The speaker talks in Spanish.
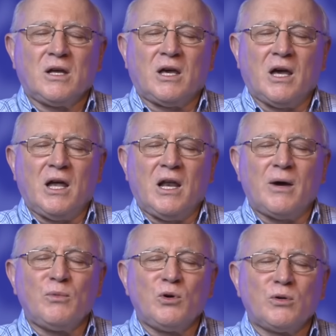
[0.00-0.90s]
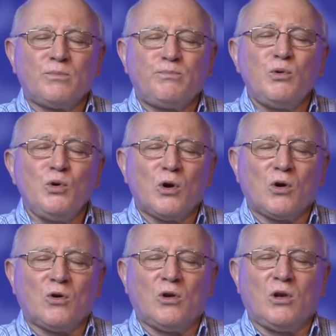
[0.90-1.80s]
que el amor
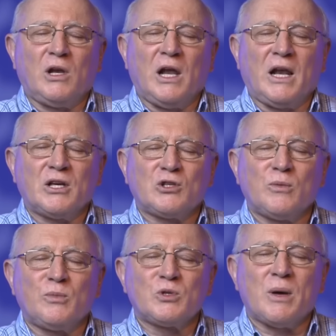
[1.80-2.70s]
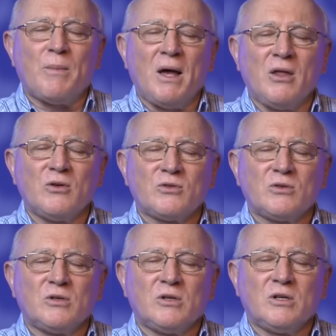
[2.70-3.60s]
puro con el que somos amados
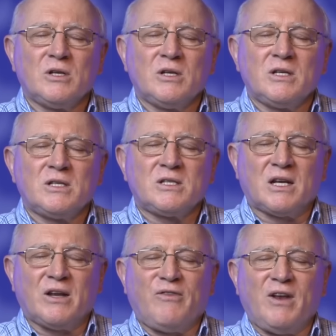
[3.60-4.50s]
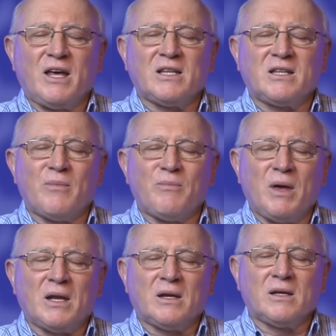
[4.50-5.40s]
se refleje
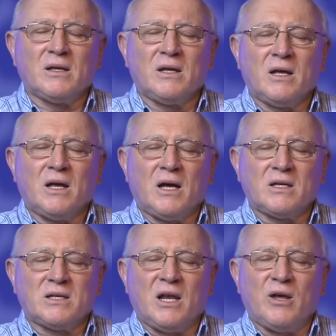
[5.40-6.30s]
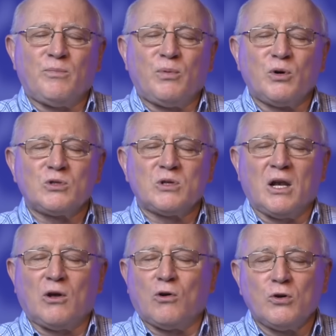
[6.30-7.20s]
también hacia la esposa,
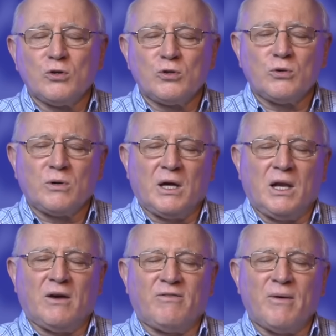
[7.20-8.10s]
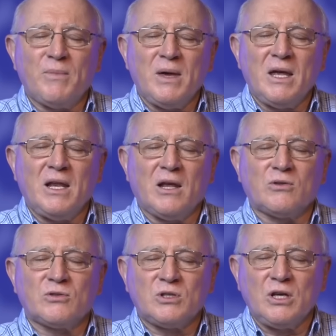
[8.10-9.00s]
el cónyuge, la familia,
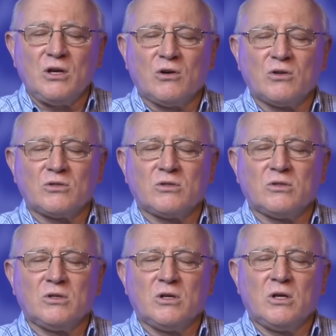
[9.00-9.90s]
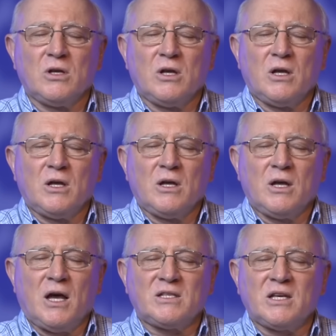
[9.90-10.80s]
los hijos,
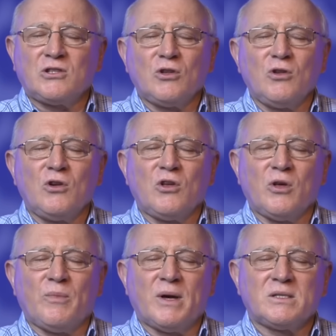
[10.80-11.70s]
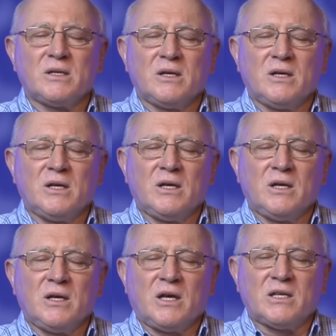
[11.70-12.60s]
hacia todos los demás,
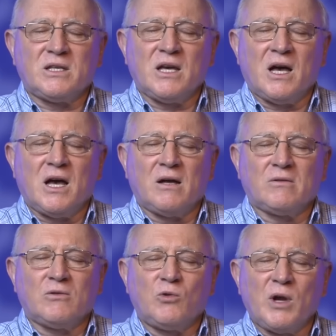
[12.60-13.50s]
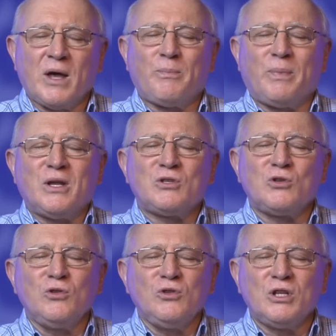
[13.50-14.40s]
que sea una
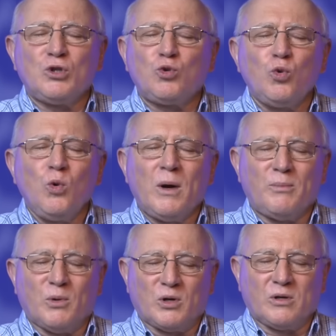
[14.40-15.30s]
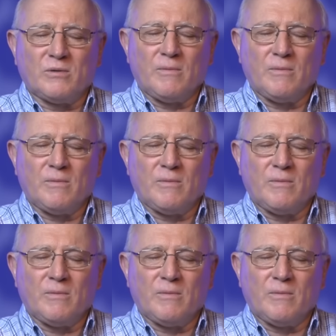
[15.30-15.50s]
expresión de tu amor